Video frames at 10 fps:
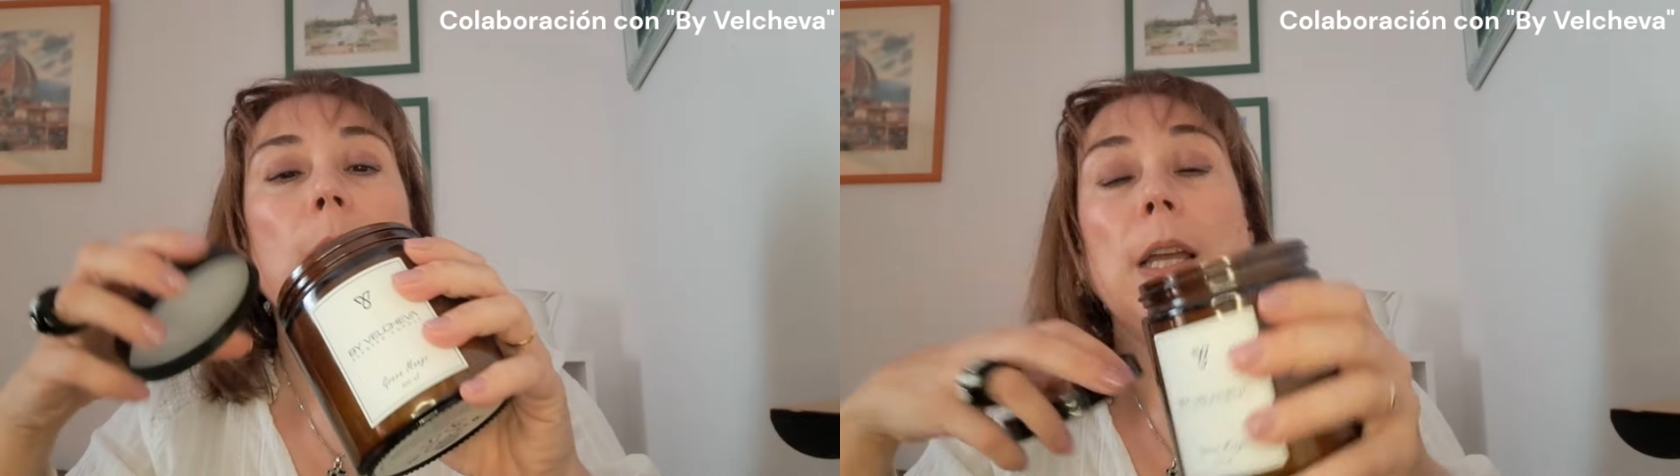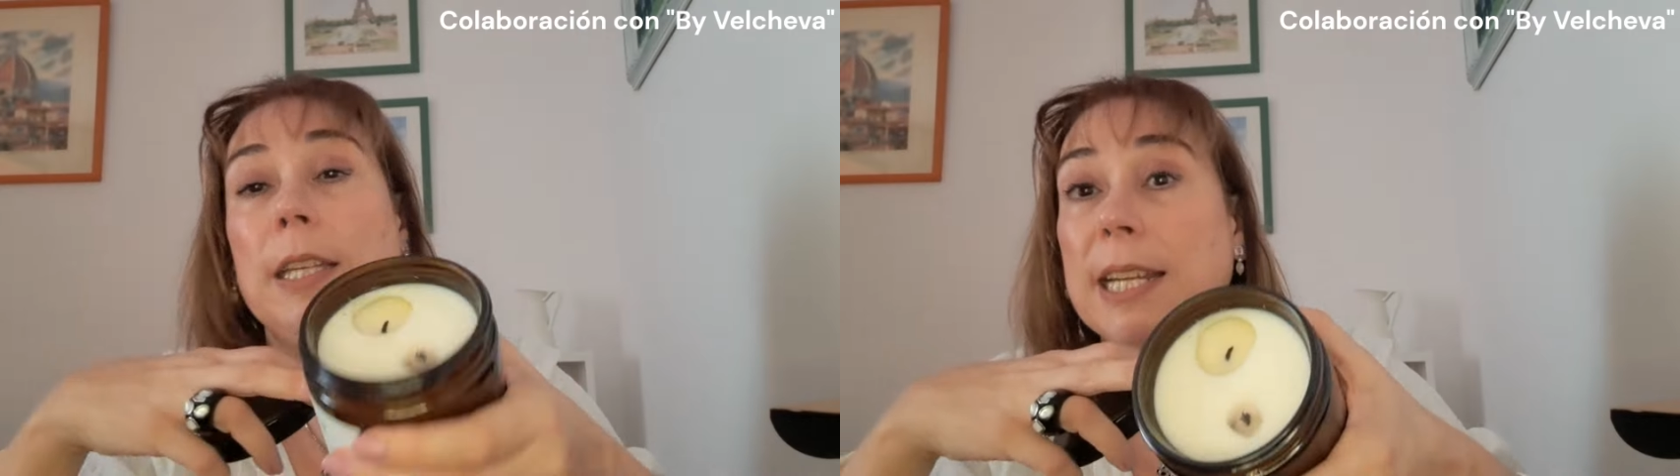
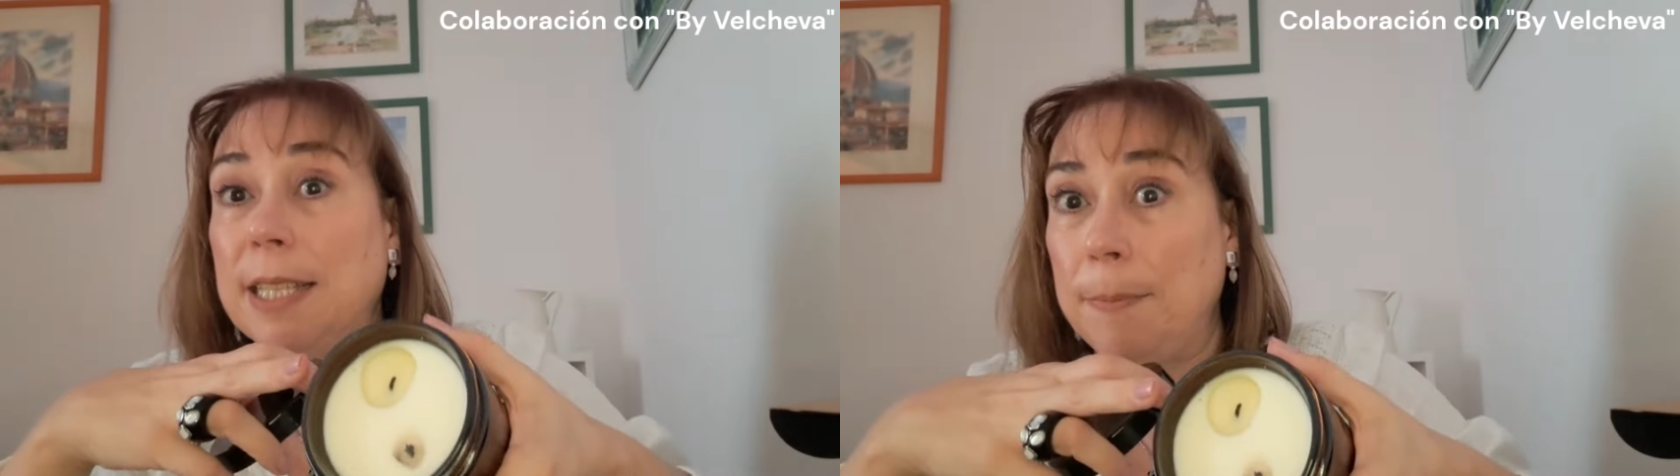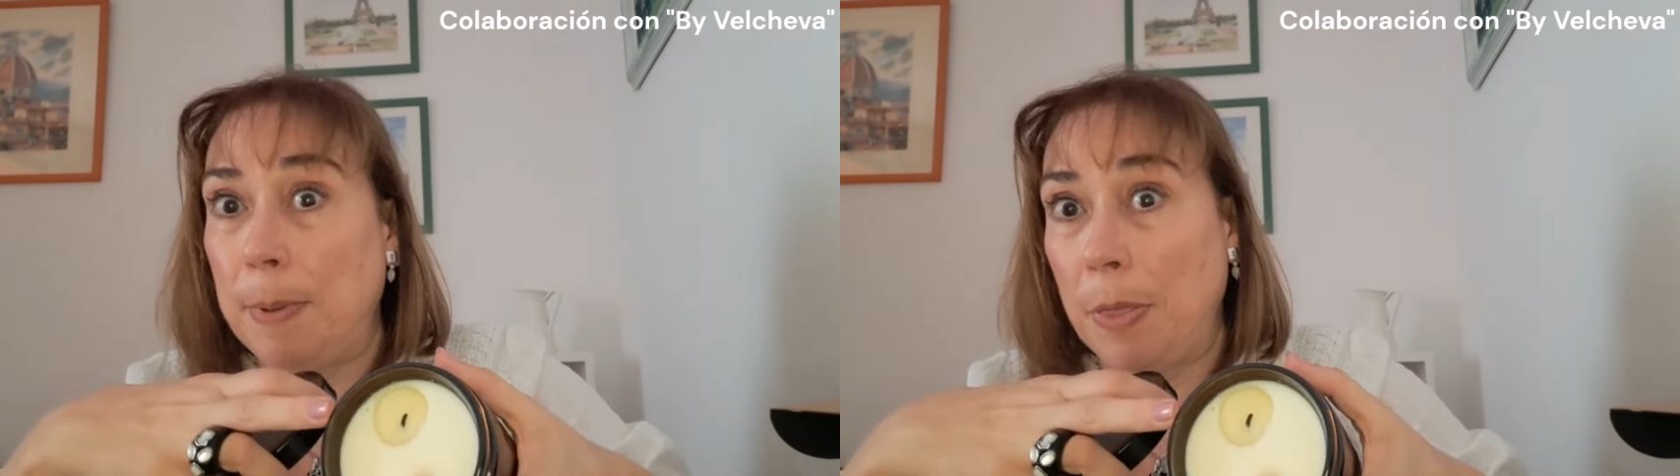eh, ya
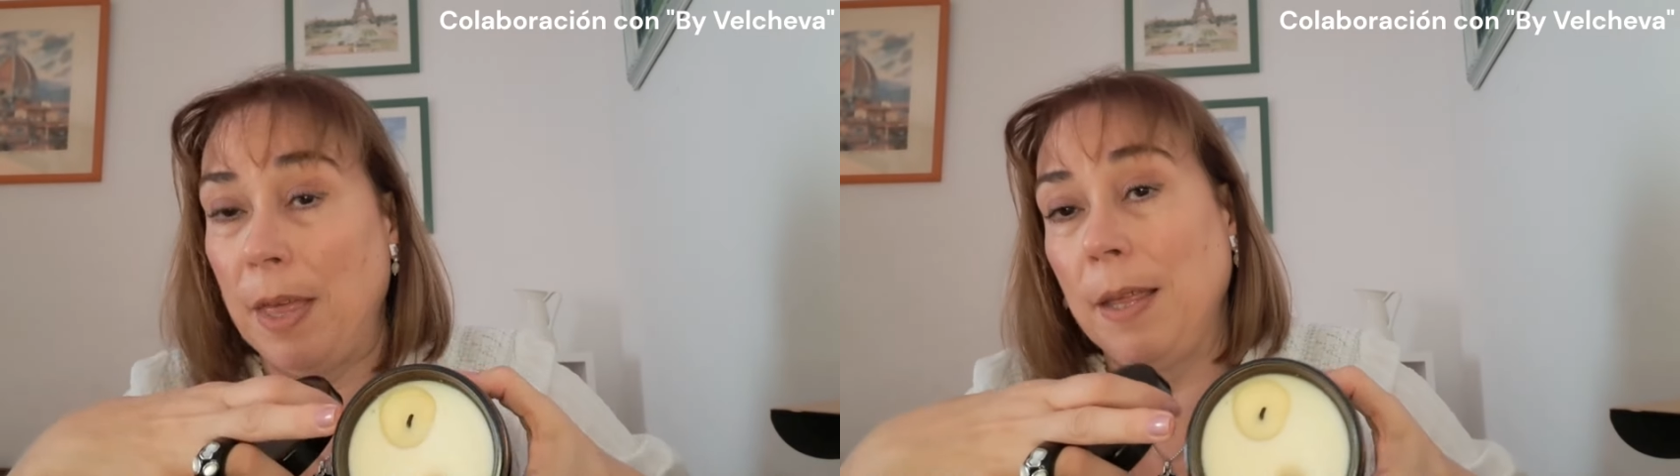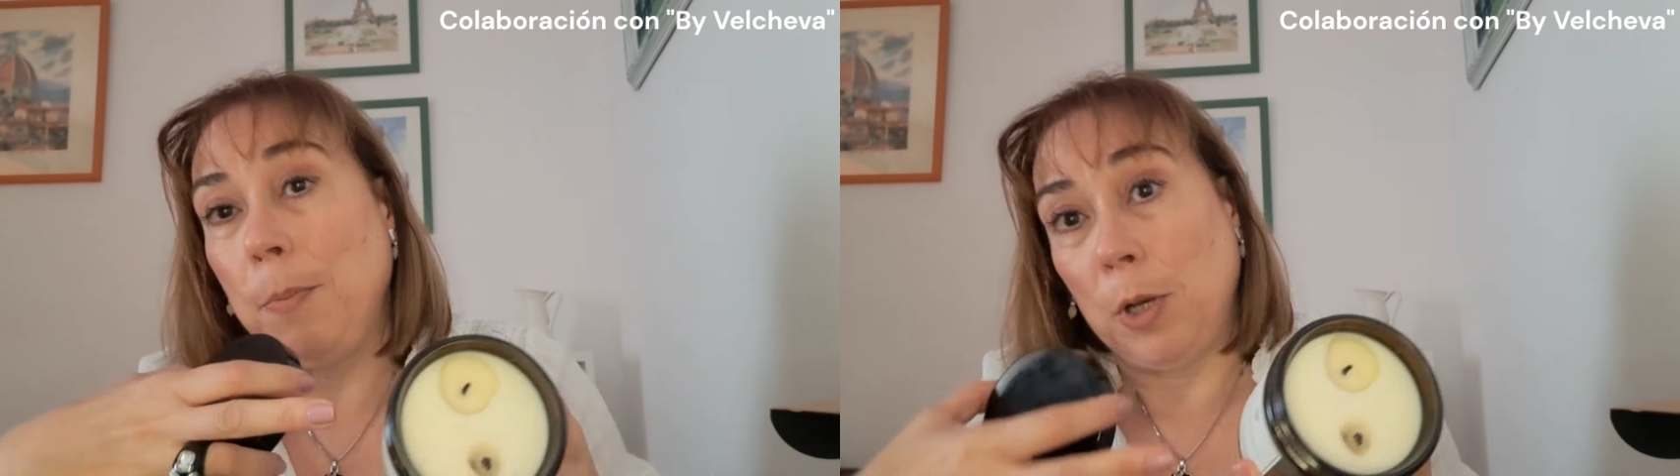está
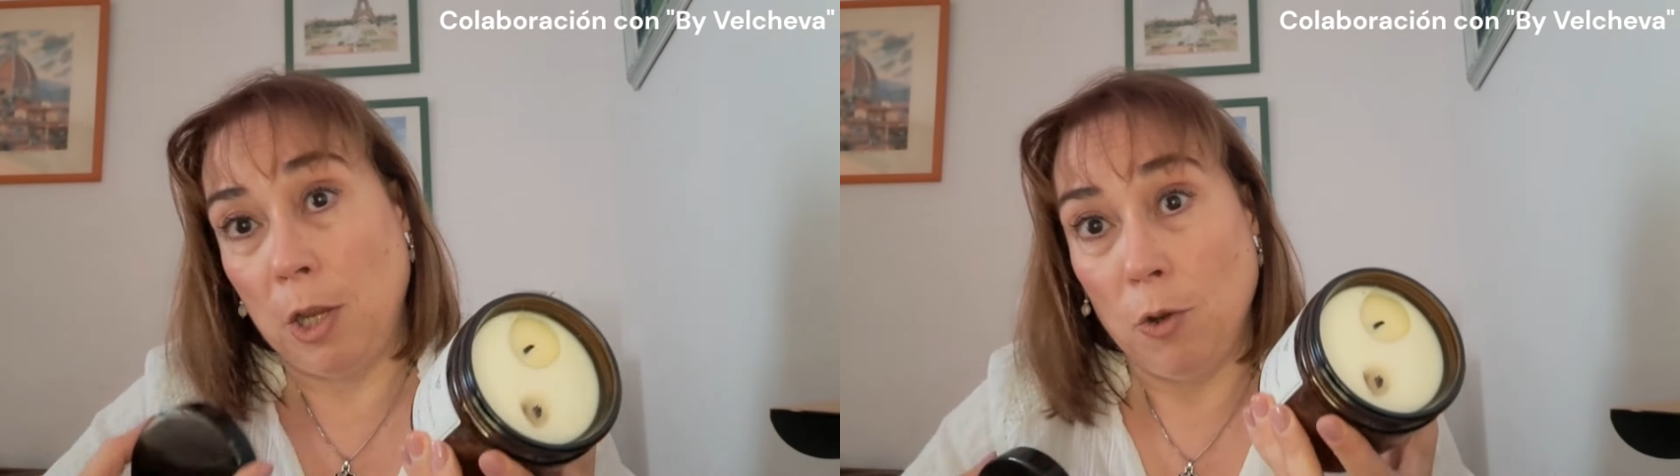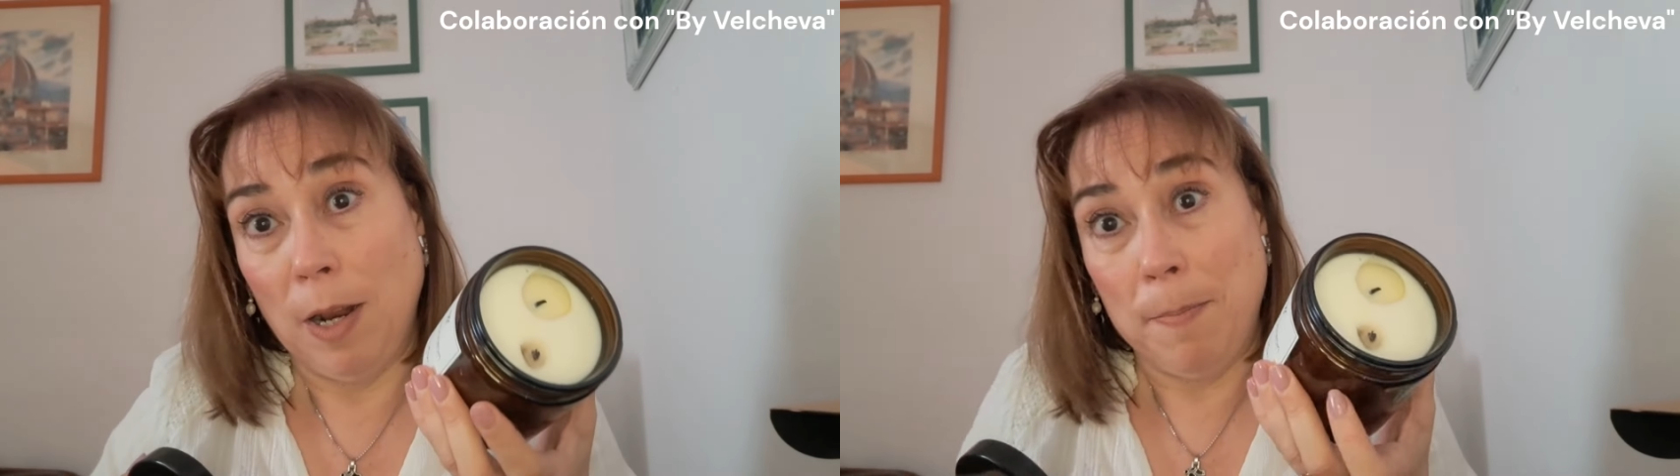empezada,
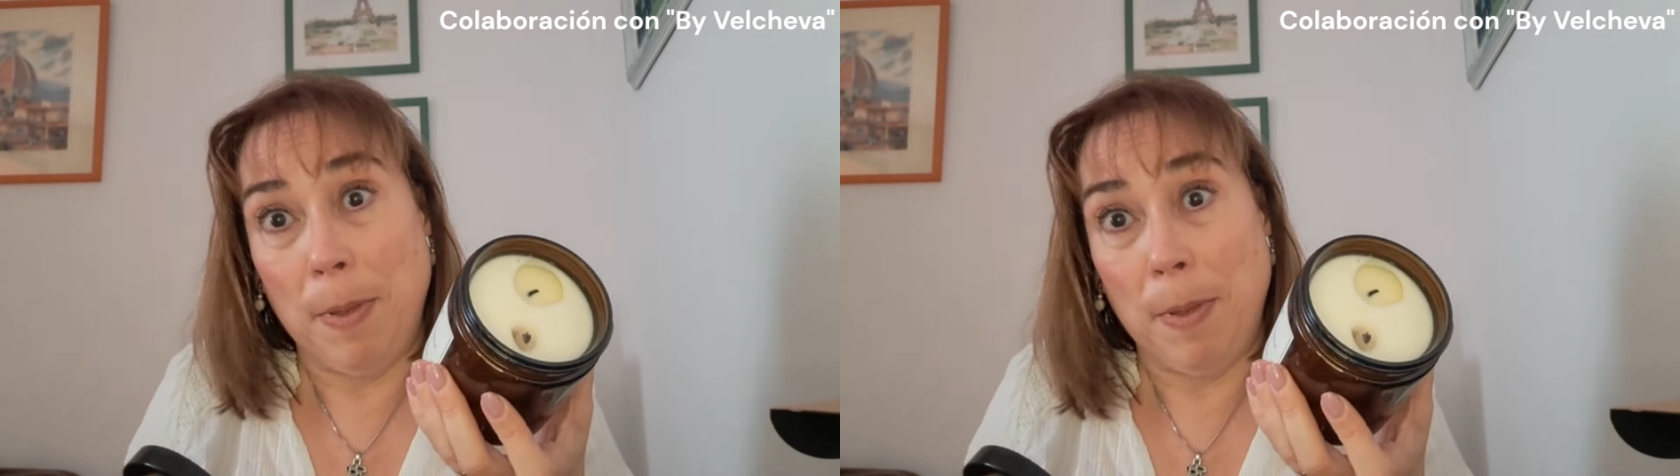porque yo la he